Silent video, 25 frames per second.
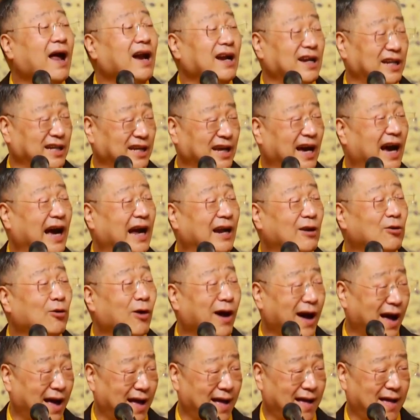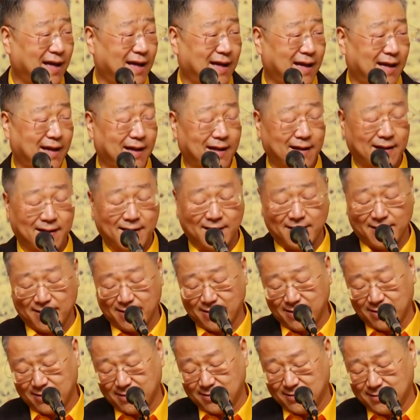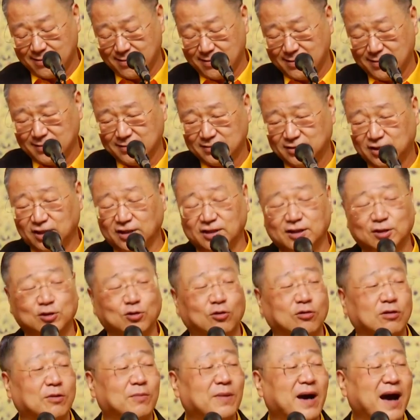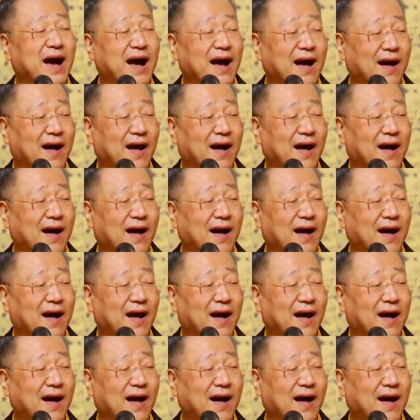理还乱。哦。听得懂了吗？